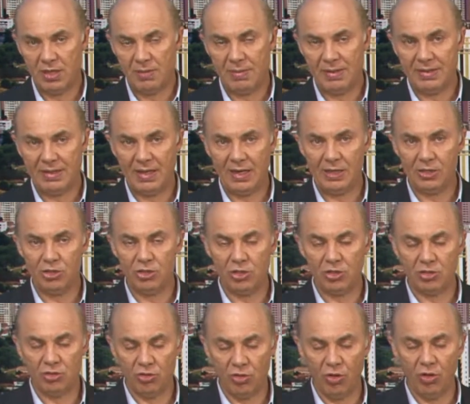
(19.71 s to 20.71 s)
a matéria
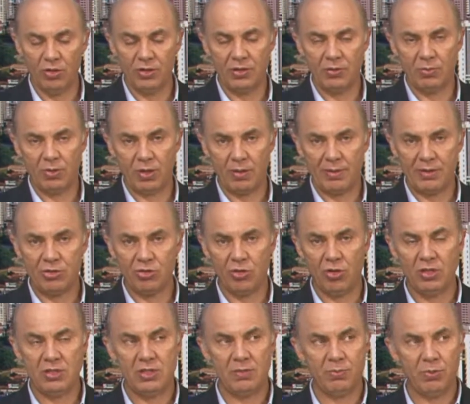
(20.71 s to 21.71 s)
de, de, ontem, o programa de
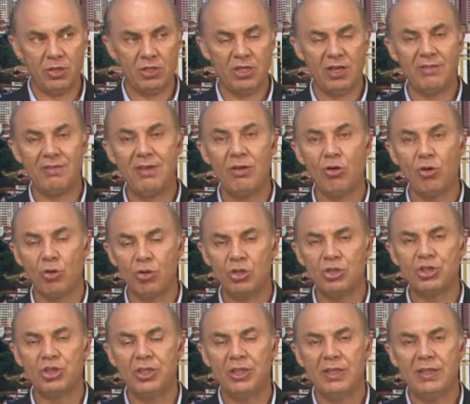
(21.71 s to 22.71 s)
ontem, você pode já ver
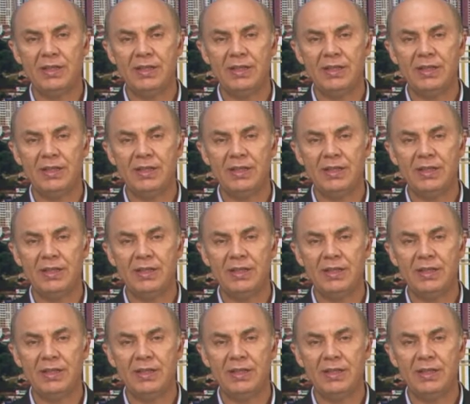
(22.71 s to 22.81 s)
hoje,